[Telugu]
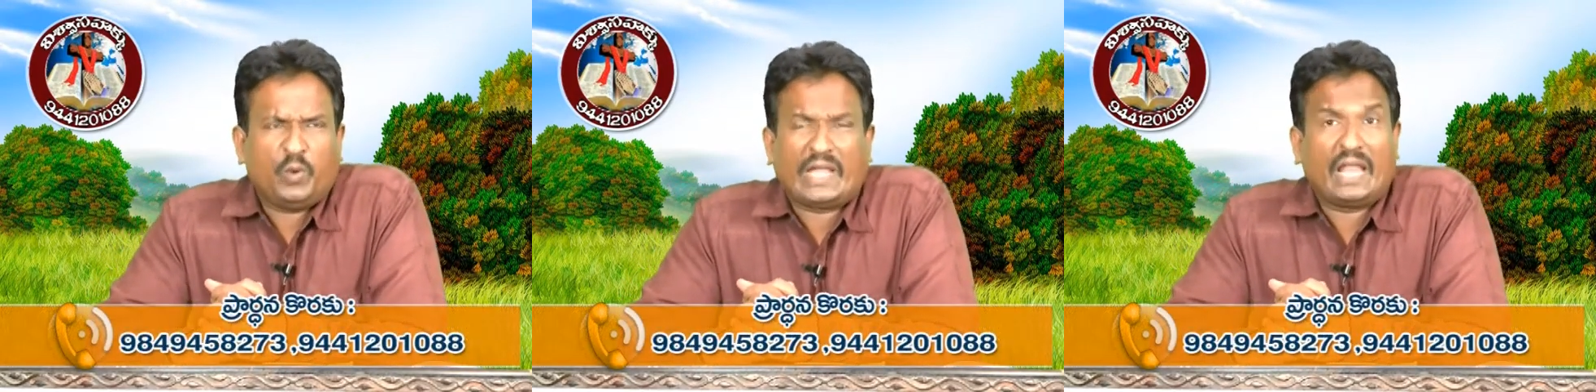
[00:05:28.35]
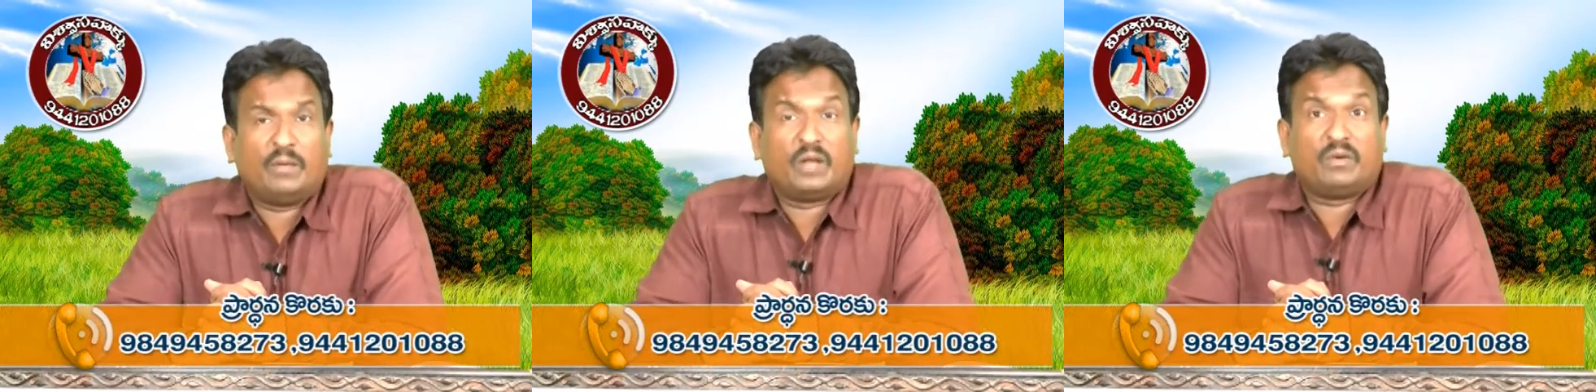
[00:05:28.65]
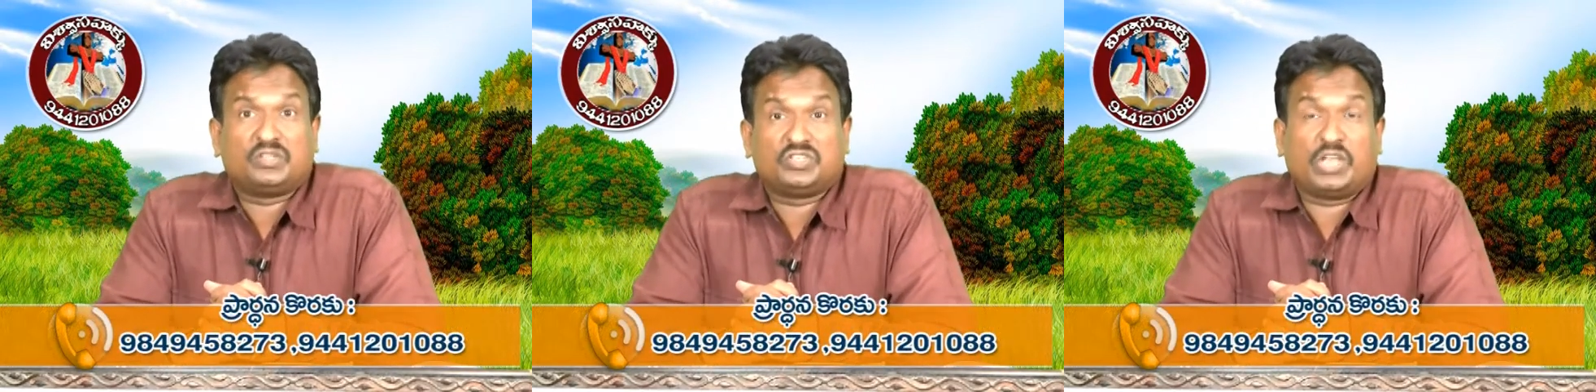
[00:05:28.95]
ఒకవేళ మనం
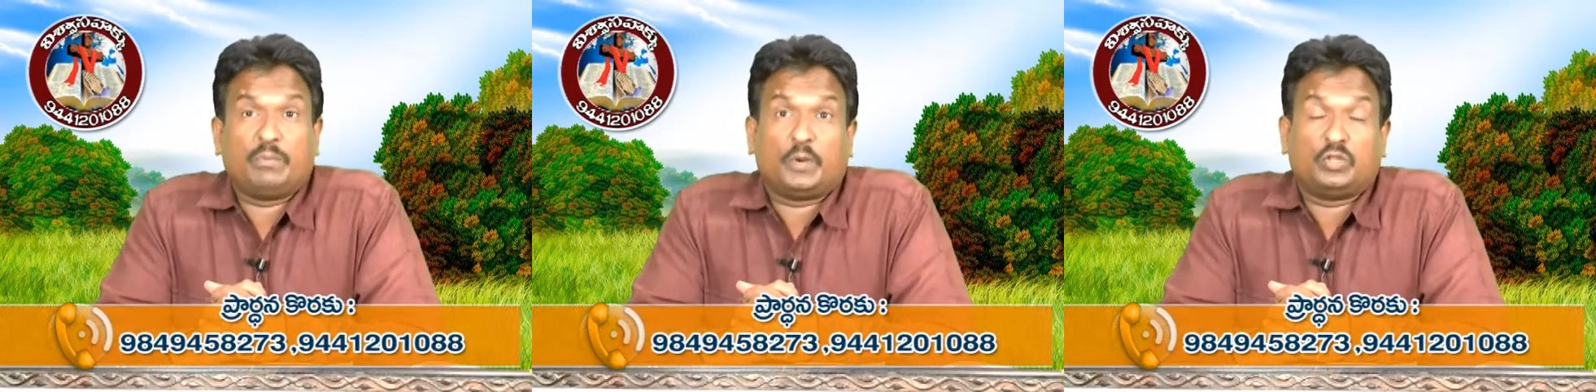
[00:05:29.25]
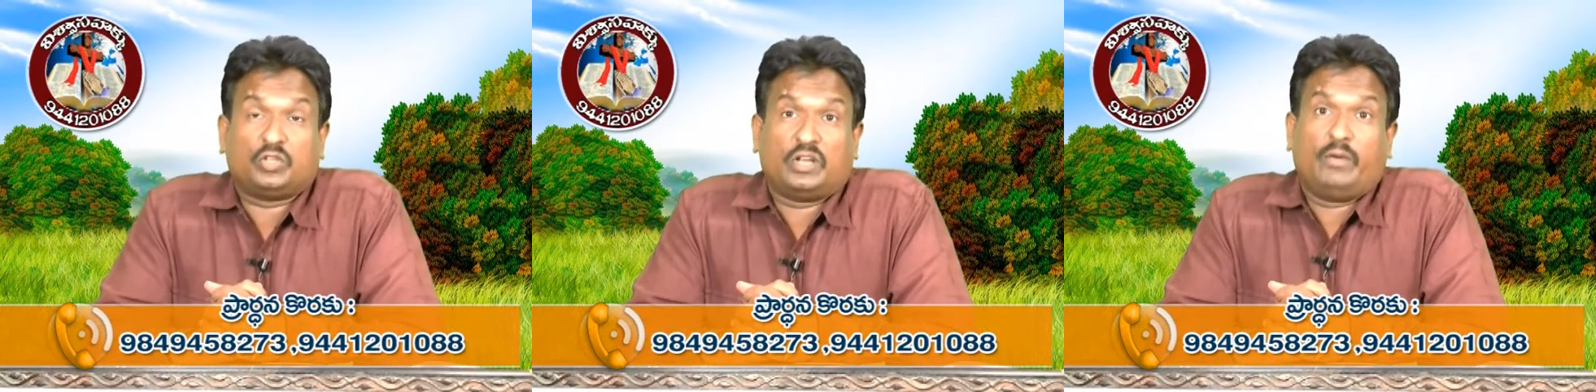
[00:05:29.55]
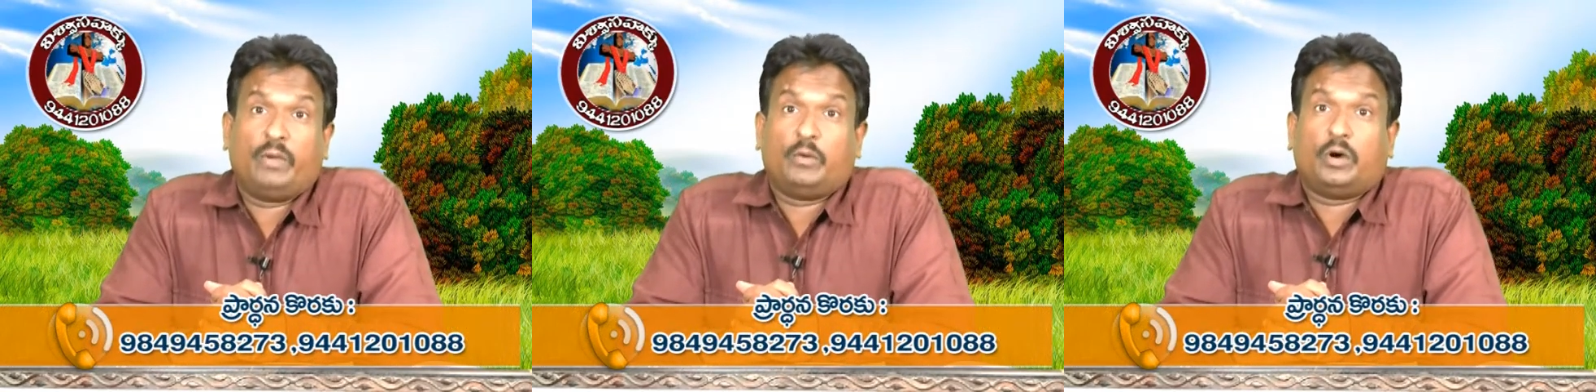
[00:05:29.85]

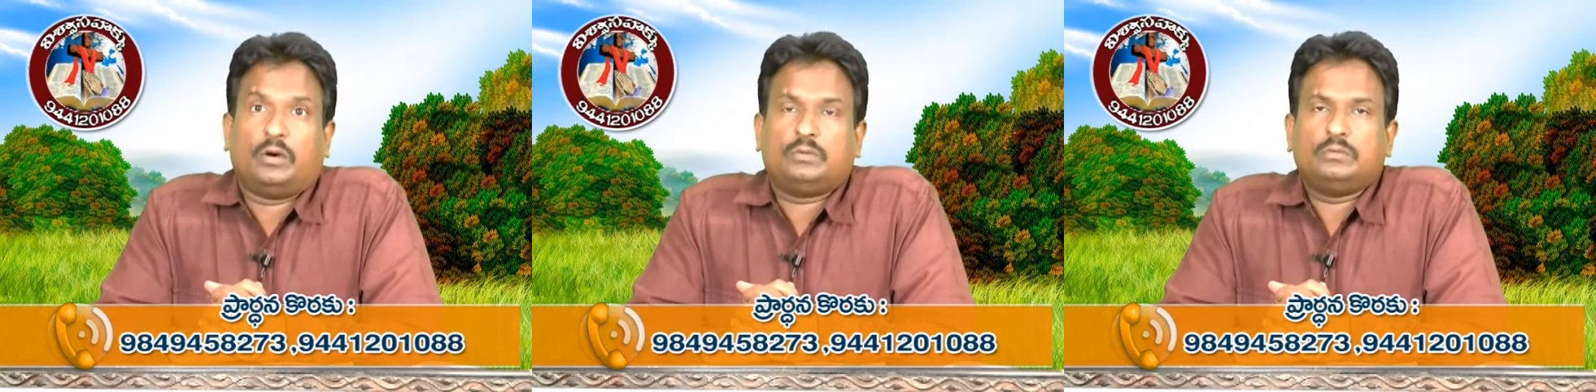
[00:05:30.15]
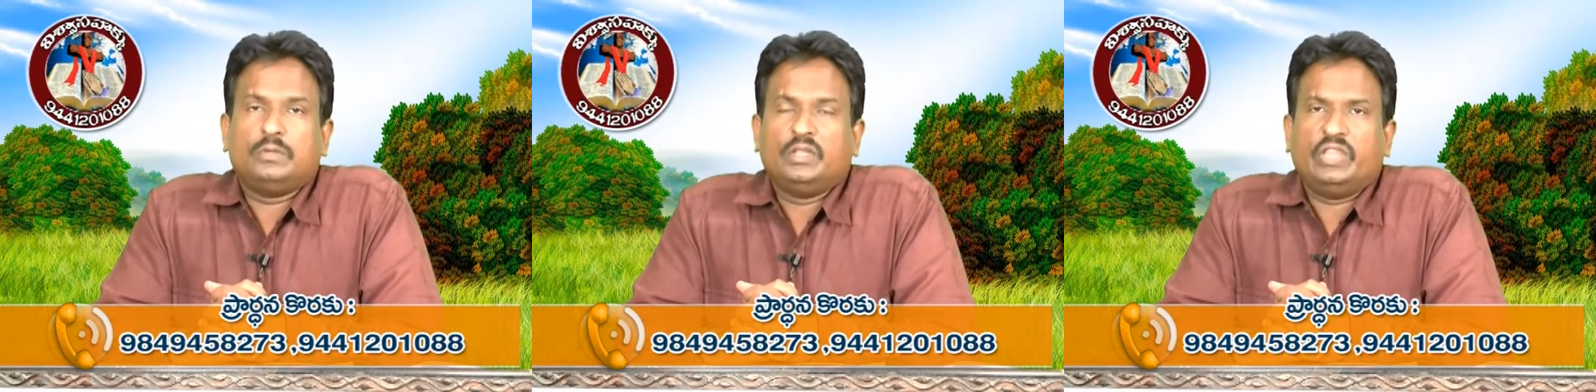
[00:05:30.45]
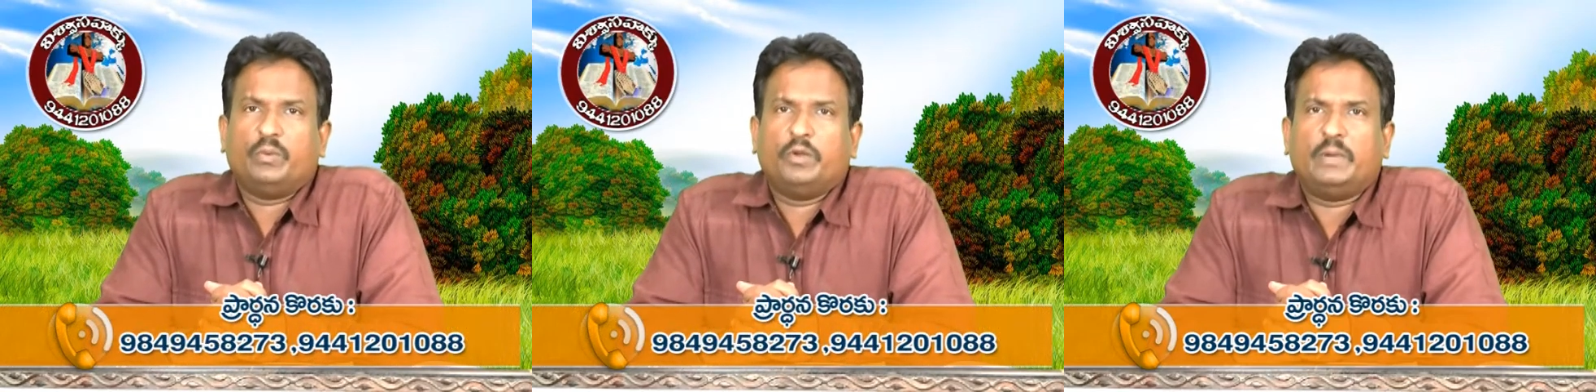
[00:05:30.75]
అతిశయపడుతున్నావేమో
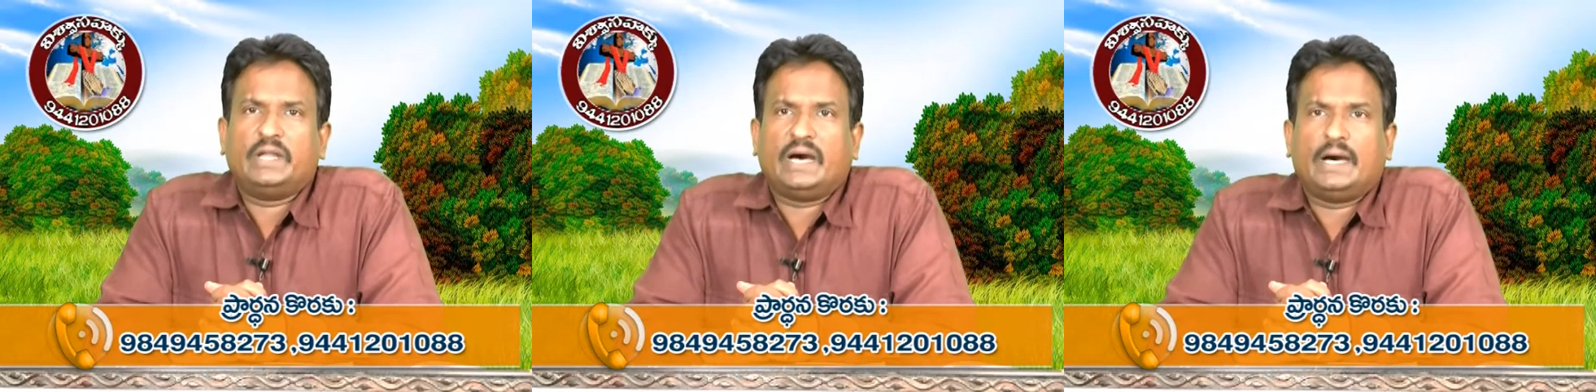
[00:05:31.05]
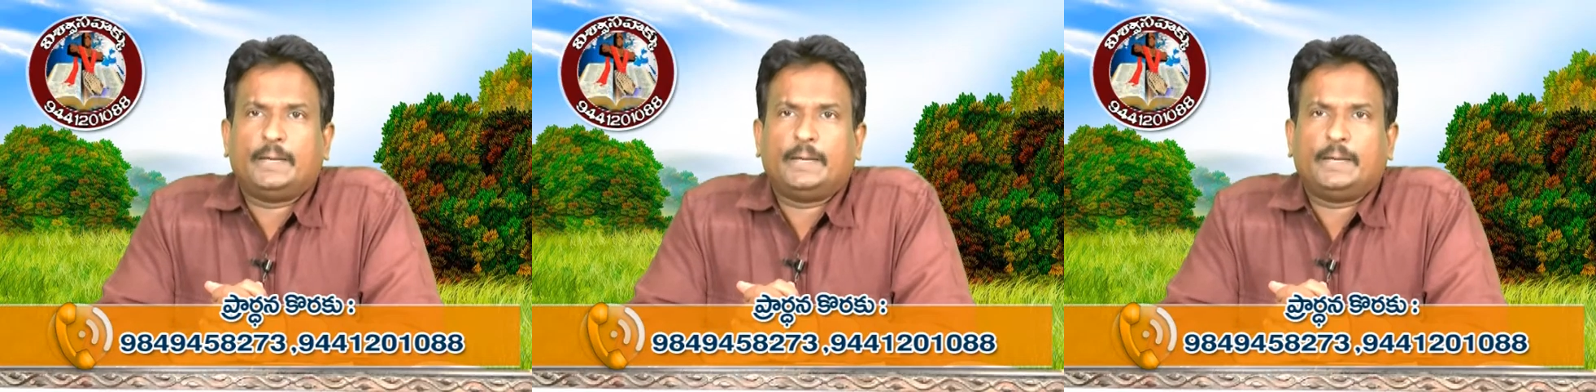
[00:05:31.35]
దేవుని బిడ్డ